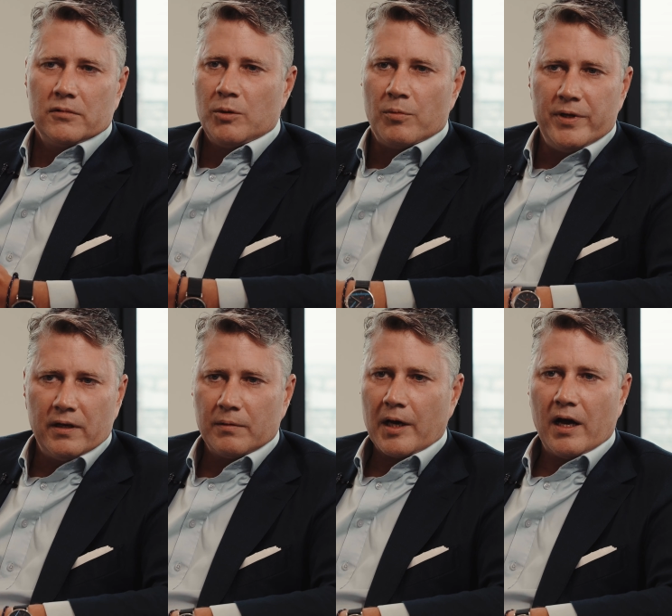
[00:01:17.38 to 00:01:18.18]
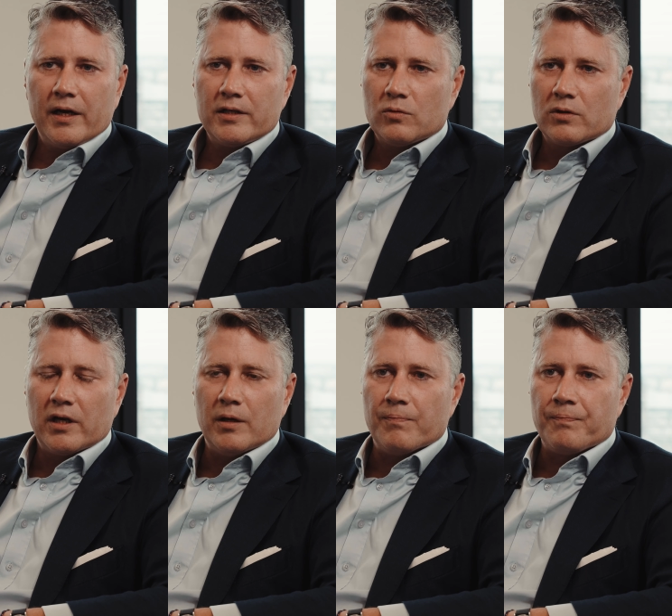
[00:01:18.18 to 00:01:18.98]
Immobilienbereich
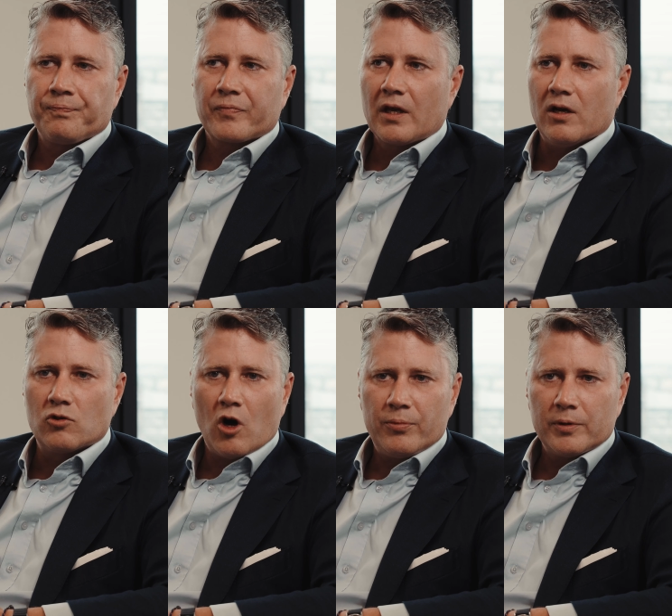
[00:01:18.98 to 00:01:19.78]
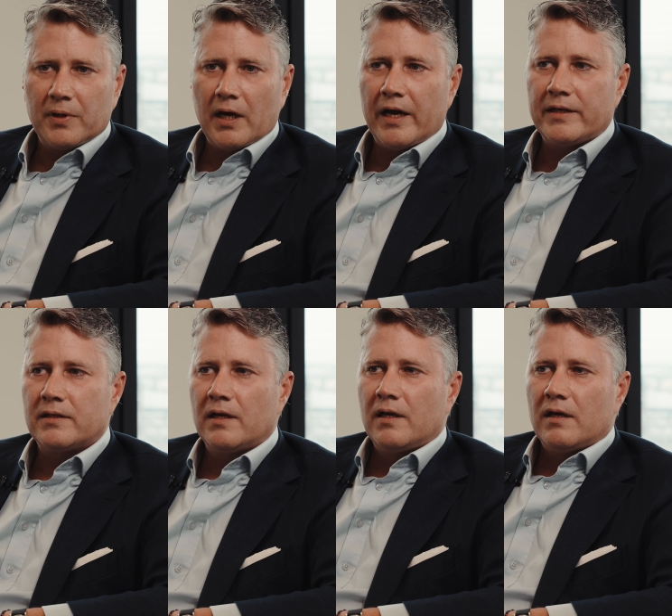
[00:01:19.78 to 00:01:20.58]
oder im äh,
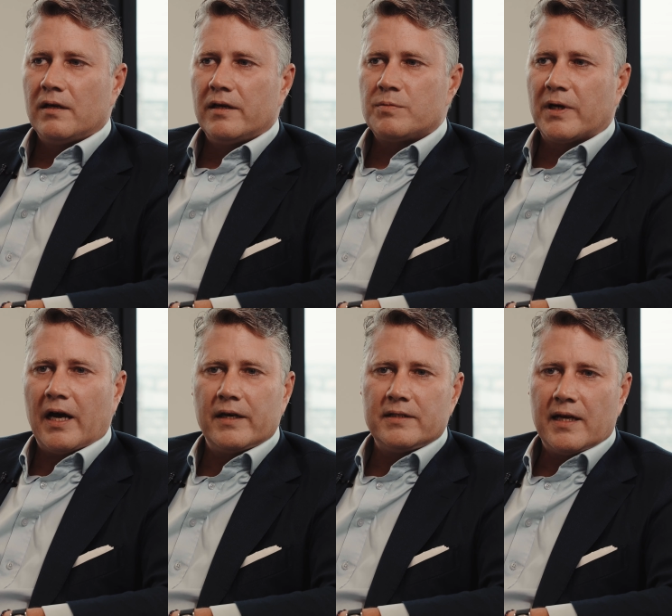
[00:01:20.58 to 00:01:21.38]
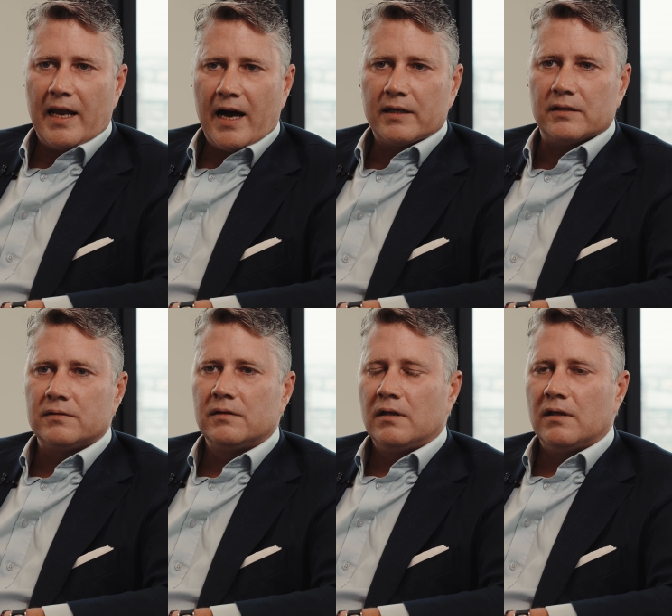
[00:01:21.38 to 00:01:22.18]
Corporate-Bereich äh, ist man gar nicht in der Lage,
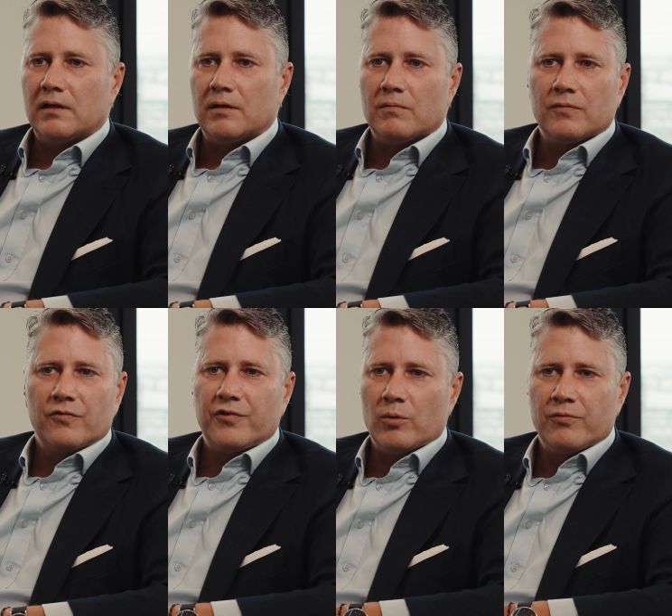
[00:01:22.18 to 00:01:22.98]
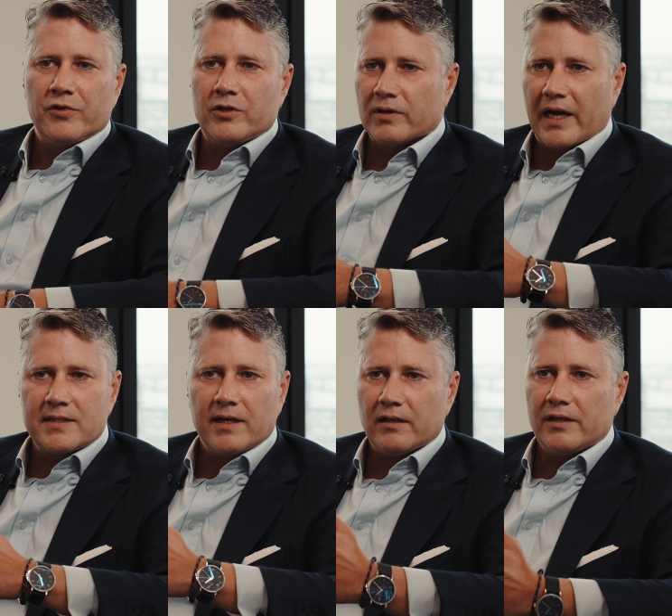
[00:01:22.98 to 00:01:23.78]
ähm, vernünftig und
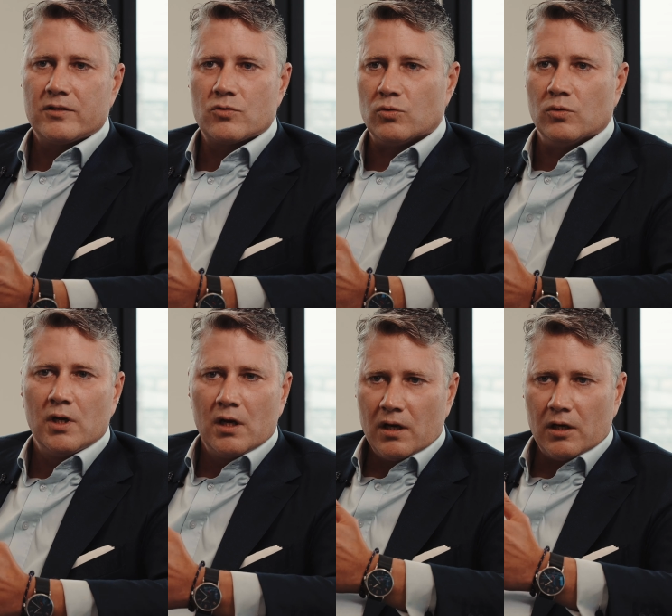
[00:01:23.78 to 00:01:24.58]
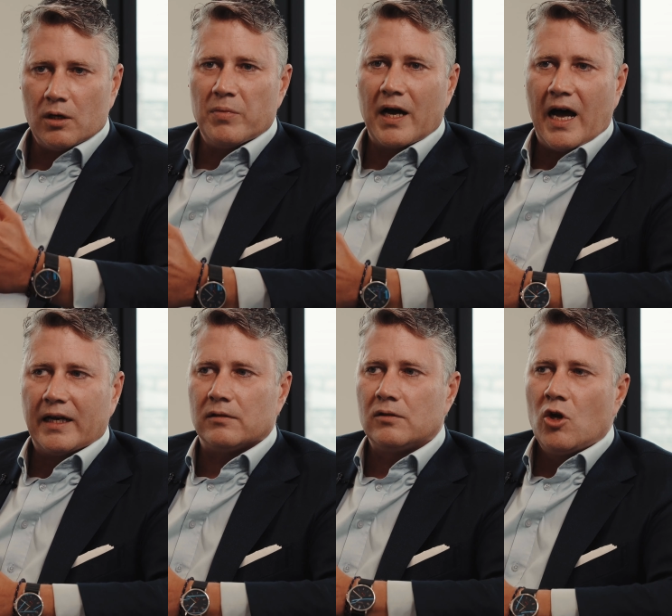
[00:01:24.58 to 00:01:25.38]
ganzheitlich zu äh,
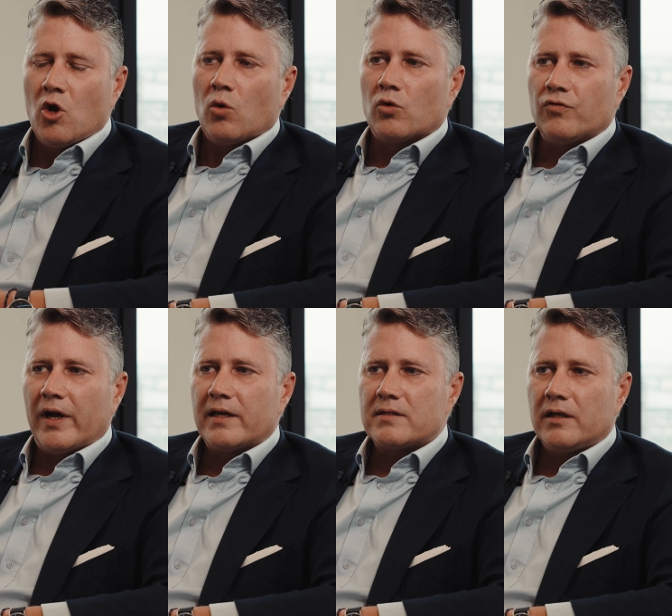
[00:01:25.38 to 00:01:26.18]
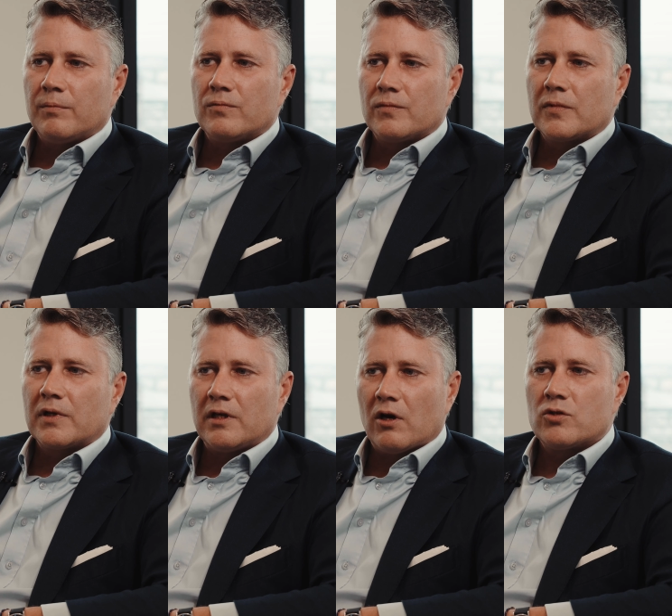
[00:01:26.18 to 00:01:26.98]
beraten. Und weil das eben
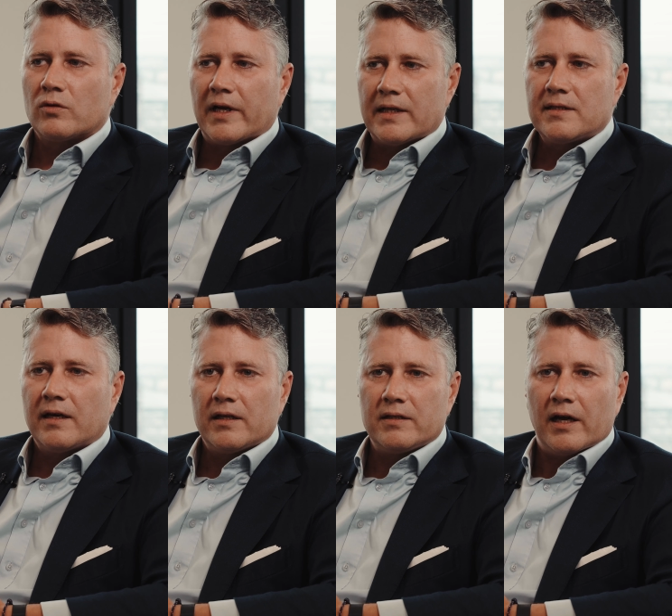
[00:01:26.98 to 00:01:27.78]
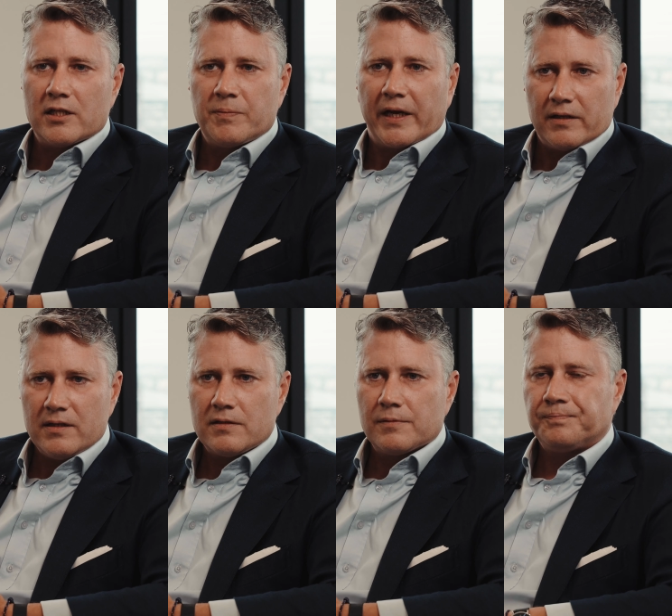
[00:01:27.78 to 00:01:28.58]
genau so ein ganzheitlicher Aspekt
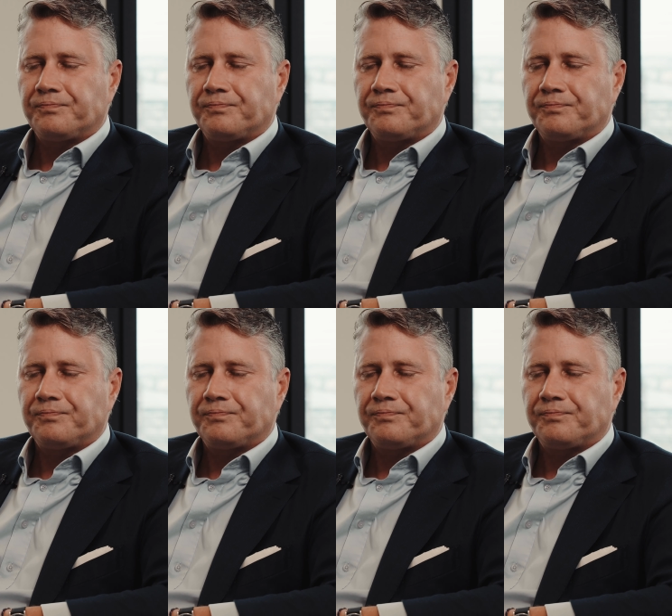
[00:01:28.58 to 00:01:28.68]
ist,